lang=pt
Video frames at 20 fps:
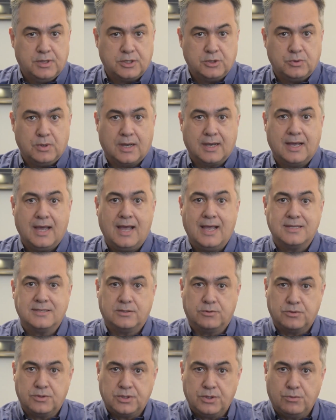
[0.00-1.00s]
da sua
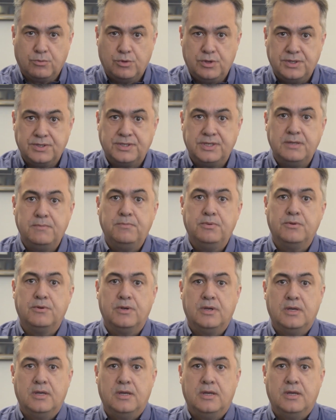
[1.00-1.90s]
casa, no seu município,